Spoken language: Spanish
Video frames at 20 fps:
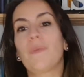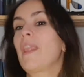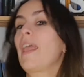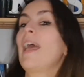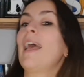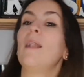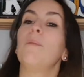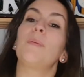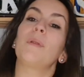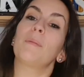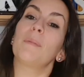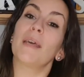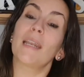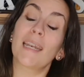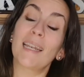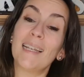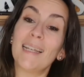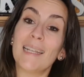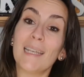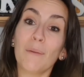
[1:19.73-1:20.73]
el
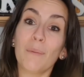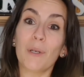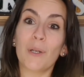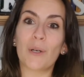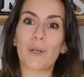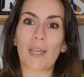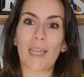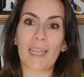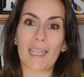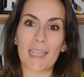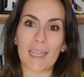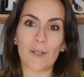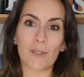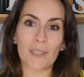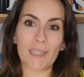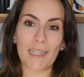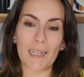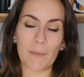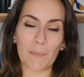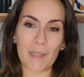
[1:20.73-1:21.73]
primer libro que quiero
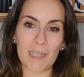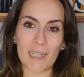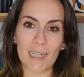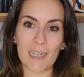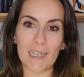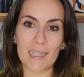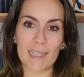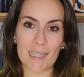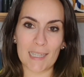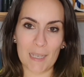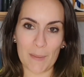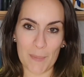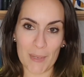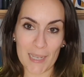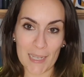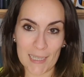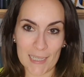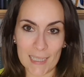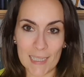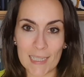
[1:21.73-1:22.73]
terminar este
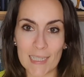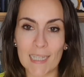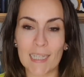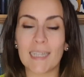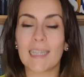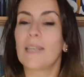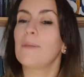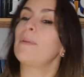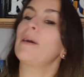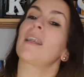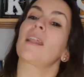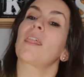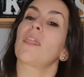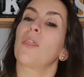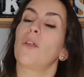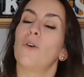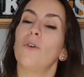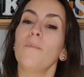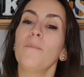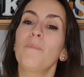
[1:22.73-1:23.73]
mes, de
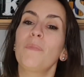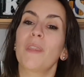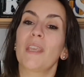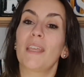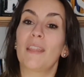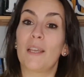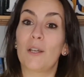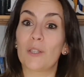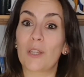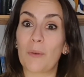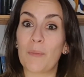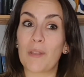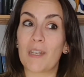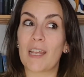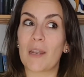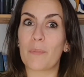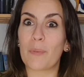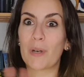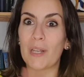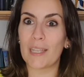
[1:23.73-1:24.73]
marzo, y digo
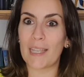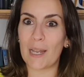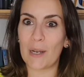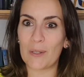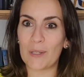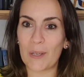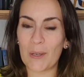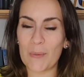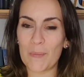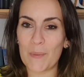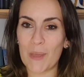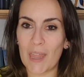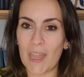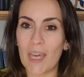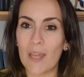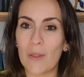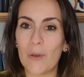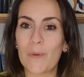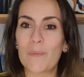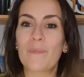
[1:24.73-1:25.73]
terminar porque ya lo tengo
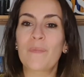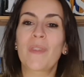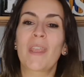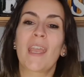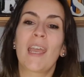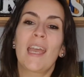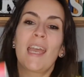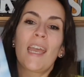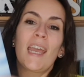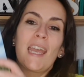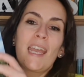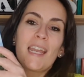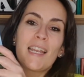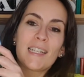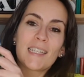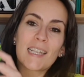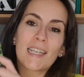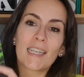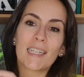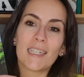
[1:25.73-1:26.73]
empezado,
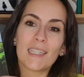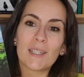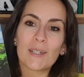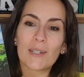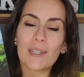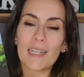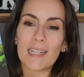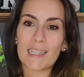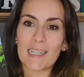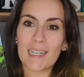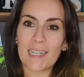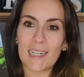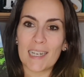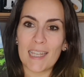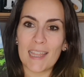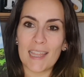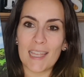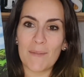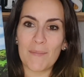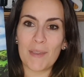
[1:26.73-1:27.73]
es Escrito con la
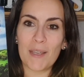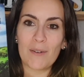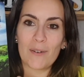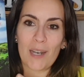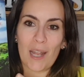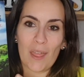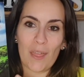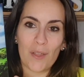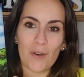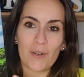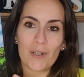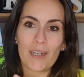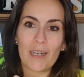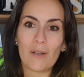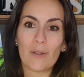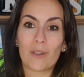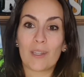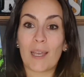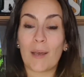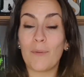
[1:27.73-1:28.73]
sangre de mi corazón,
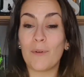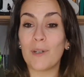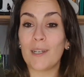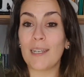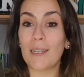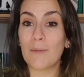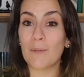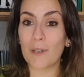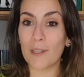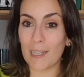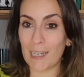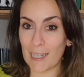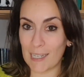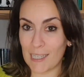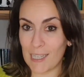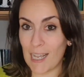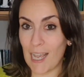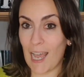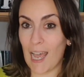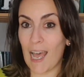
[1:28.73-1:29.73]
el octavo libro de la
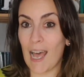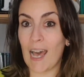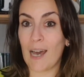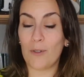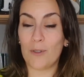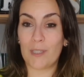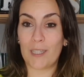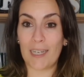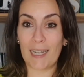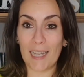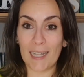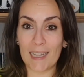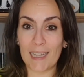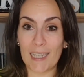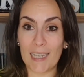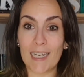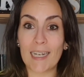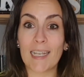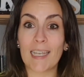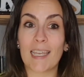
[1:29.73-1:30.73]
saga
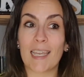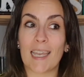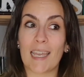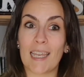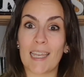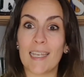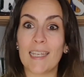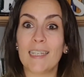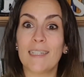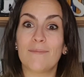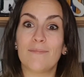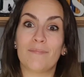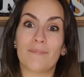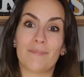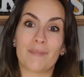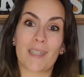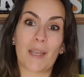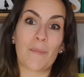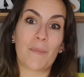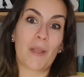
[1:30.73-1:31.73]
Outlander, que
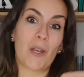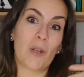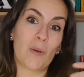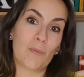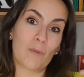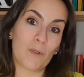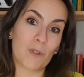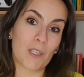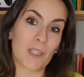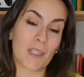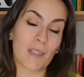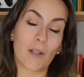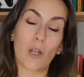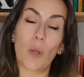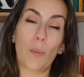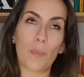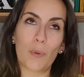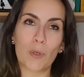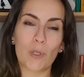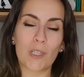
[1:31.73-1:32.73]
mm, también
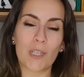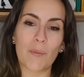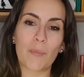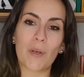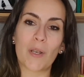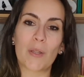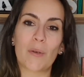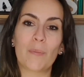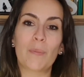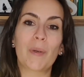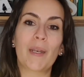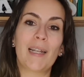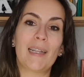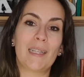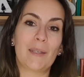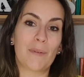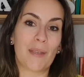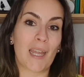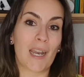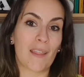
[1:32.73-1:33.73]
lo, puse perdón, para el
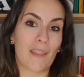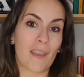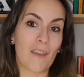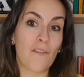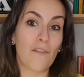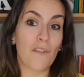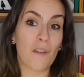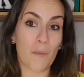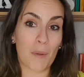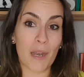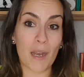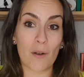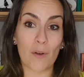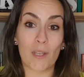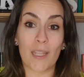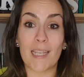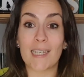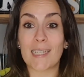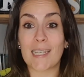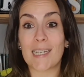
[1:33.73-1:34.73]
tibiar de
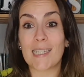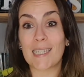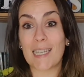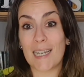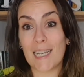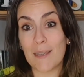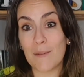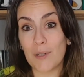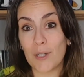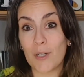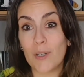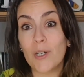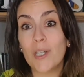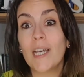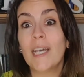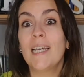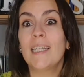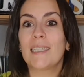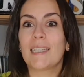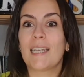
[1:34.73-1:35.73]
febrero. Y es que este libro
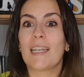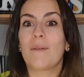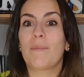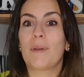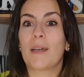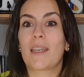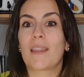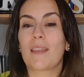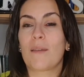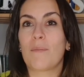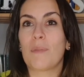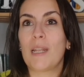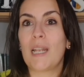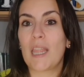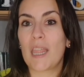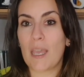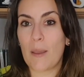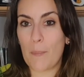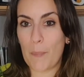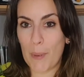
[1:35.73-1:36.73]
tiene más de
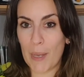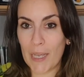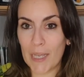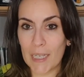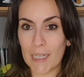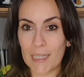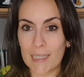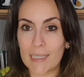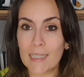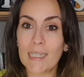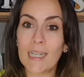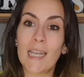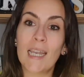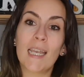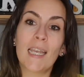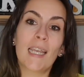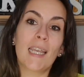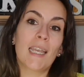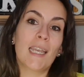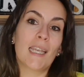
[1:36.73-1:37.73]
1100 páginas
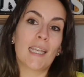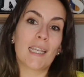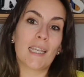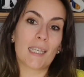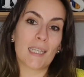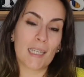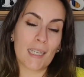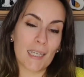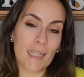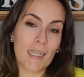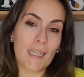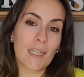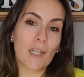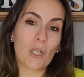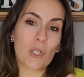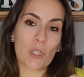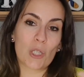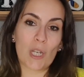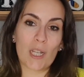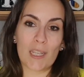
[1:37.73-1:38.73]
y
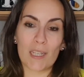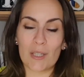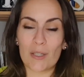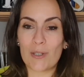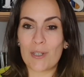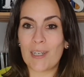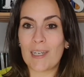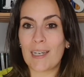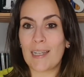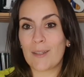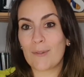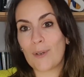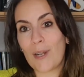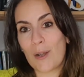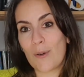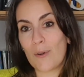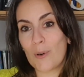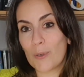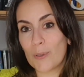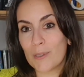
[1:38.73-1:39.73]
lo estoy leyendo en
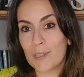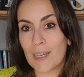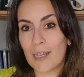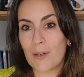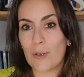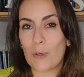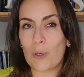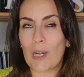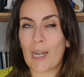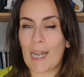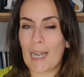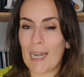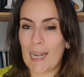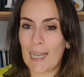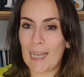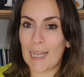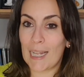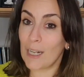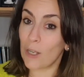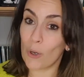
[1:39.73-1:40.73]
lectura conjunta con,
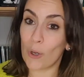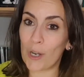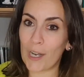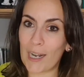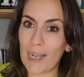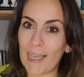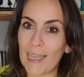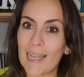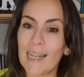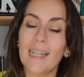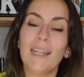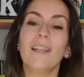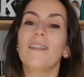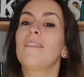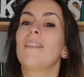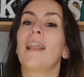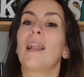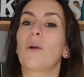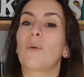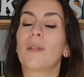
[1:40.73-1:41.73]
con Raquel
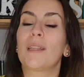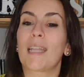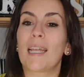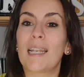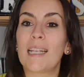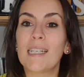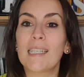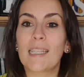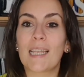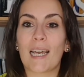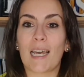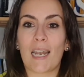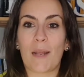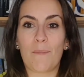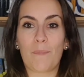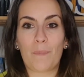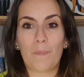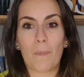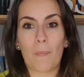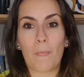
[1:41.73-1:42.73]
de la cuenta en
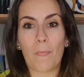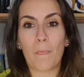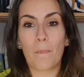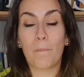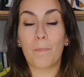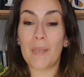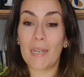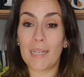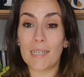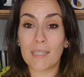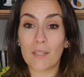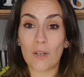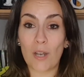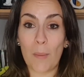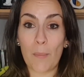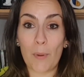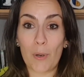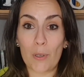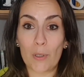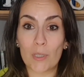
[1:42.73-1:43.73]
Instagram. Mil
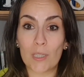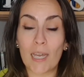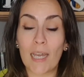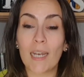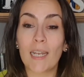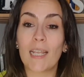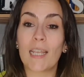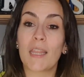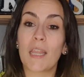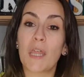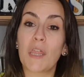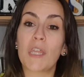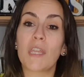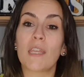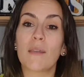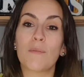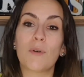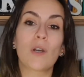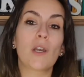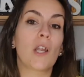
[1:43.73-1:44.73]
historias por contar y
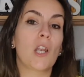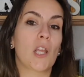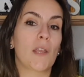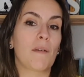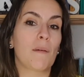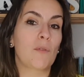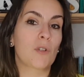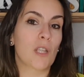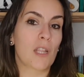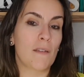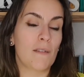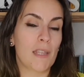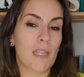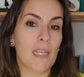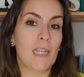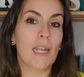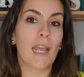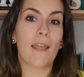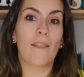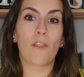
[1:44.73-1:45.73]
decidimos que lo íbamos a
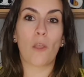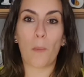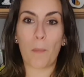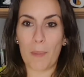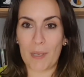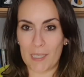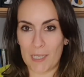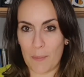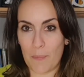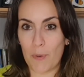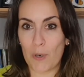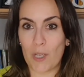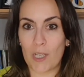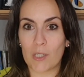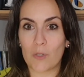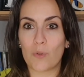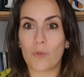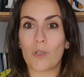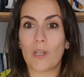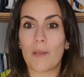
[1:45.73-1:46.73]
dividir en dos meses porque
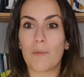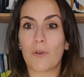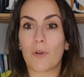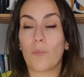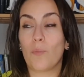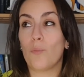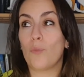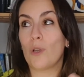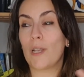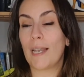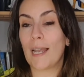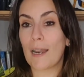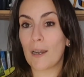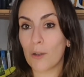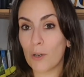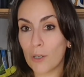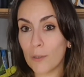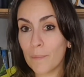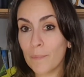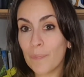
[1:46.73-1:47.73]
es un libro muy
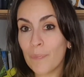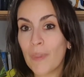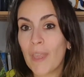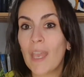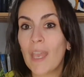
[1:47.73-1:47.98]
largo